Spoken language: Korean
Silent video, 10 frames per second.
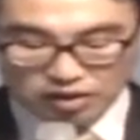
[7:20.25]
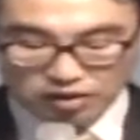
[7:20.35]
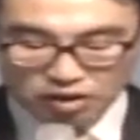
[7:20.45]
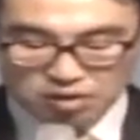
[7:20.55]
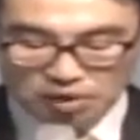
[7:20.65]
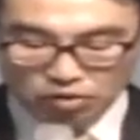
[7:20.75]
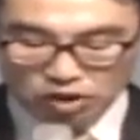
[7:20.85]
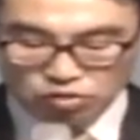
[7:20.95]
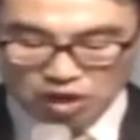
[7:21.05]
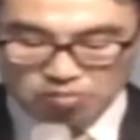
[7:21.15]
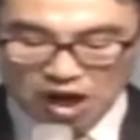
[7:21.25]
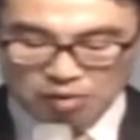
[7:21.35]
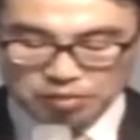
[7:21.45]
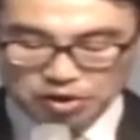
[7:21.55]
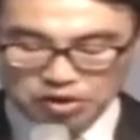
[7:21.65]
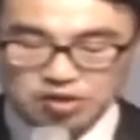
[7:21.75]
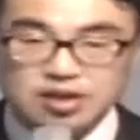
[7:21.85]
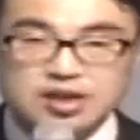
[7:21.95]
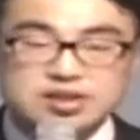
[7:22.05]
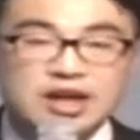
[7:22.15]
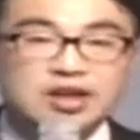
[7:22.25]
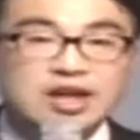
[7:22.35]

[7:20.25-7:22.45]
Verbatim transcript: 그것이 바로 예수의 마음이며 자기